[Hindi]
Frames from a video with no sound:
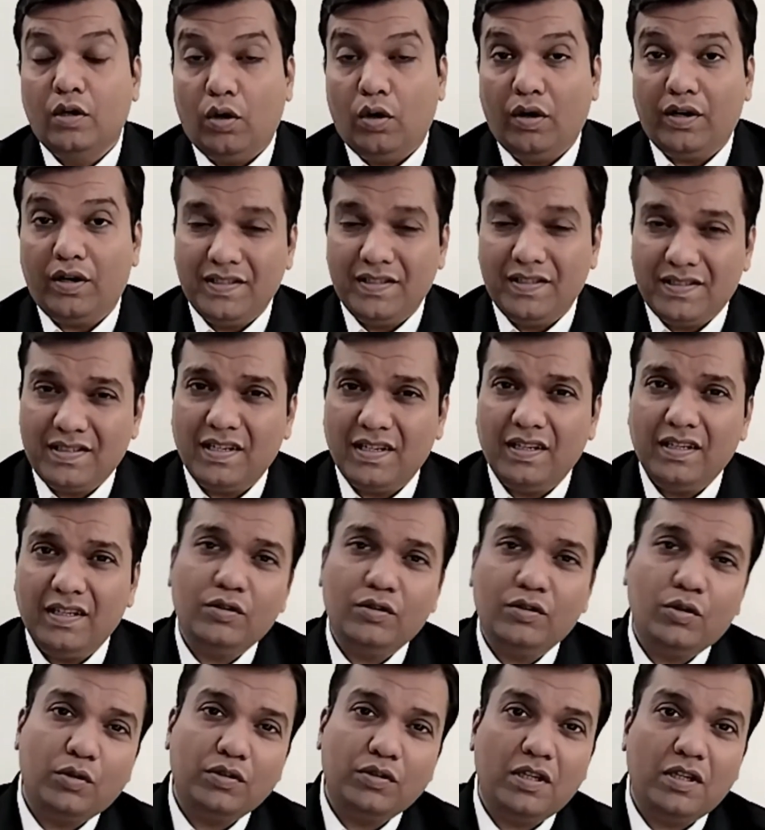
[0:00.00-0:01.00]
और रिसेंटली
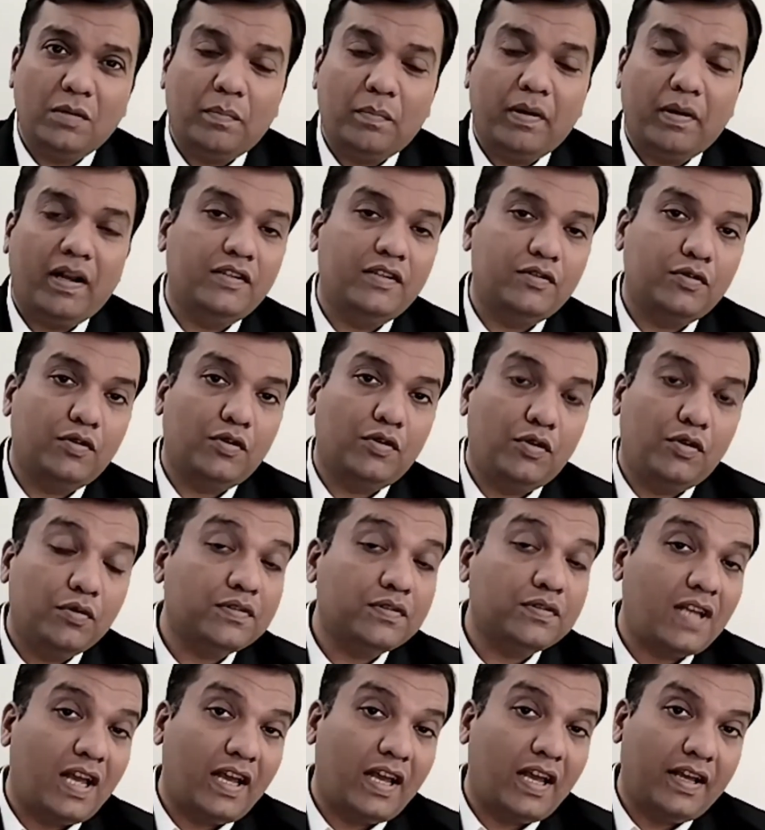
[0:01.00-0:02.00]
दो दिन पहले जो
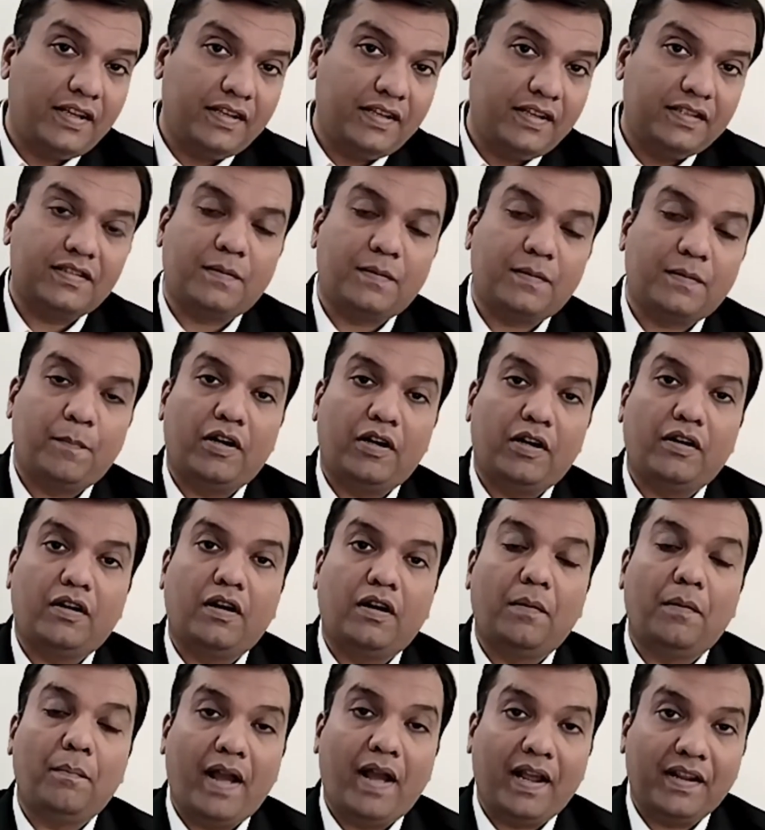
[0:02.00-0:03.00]
न्यूज आया इस
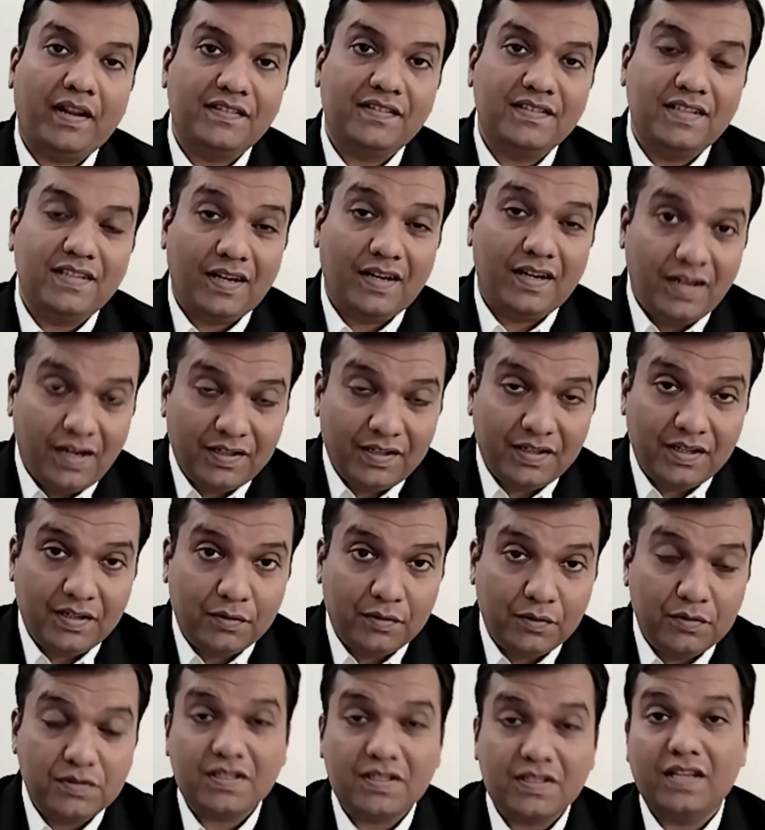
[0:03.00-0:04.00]
पर्टिकुलर बैंक से
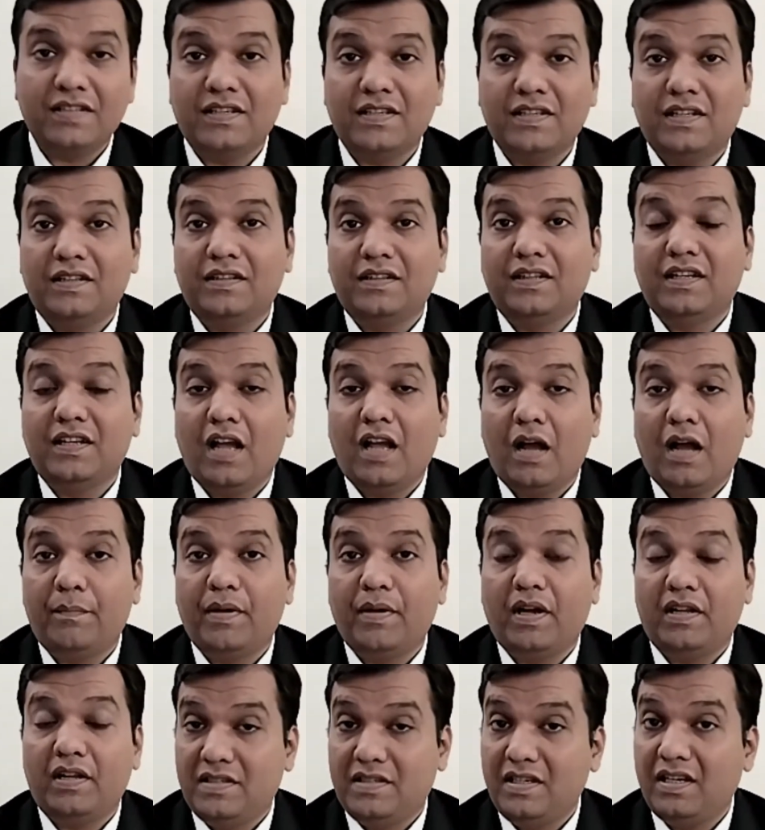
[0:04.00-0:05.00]
रिलेटेड उसके चलते यहाँ
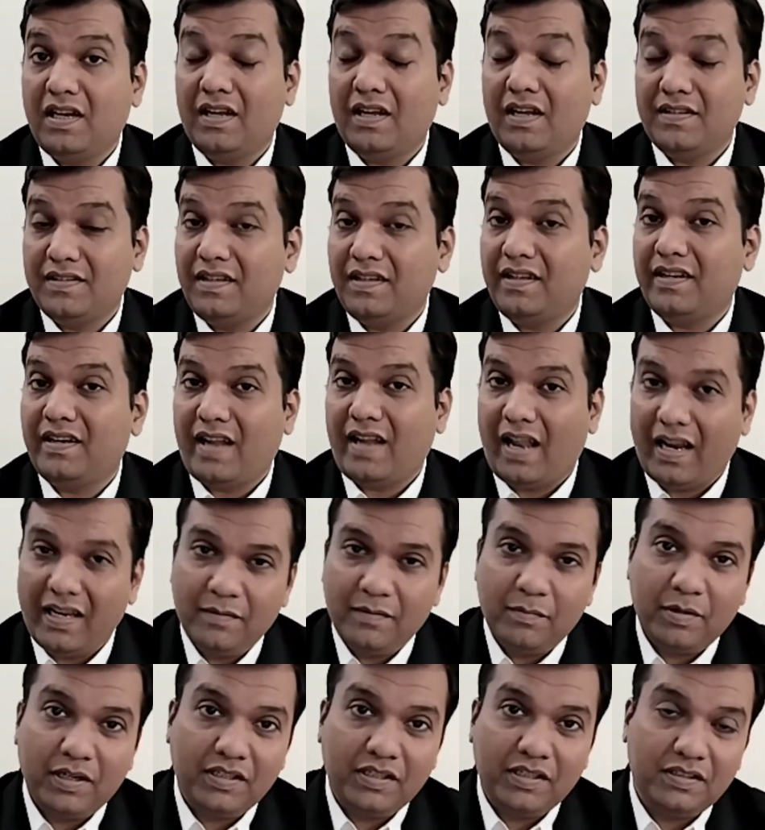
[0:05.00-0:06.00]
पे अच्छी खासी
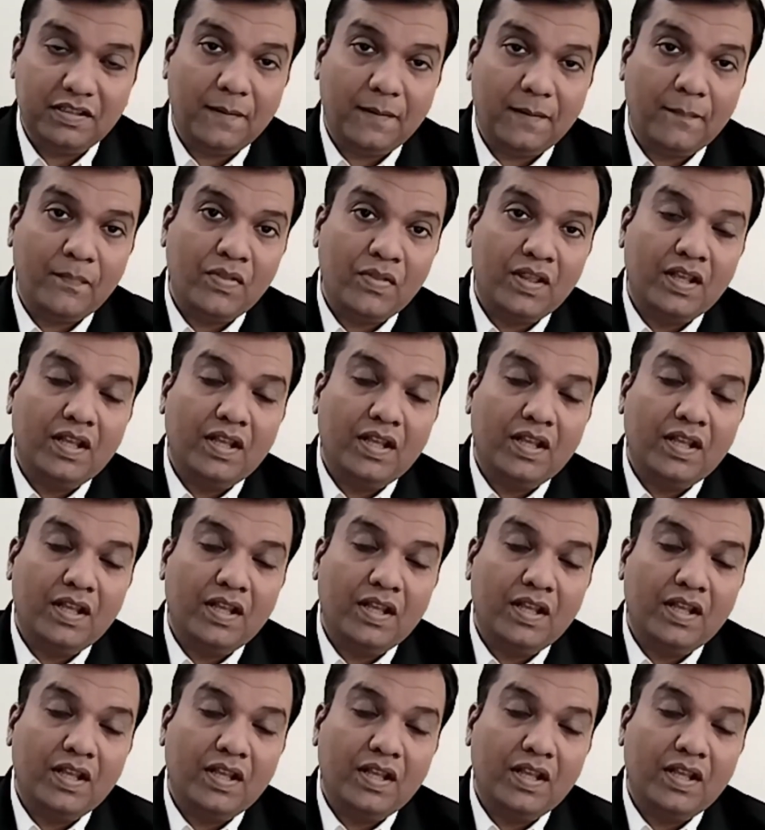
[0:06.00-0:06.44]
रैली बनी थी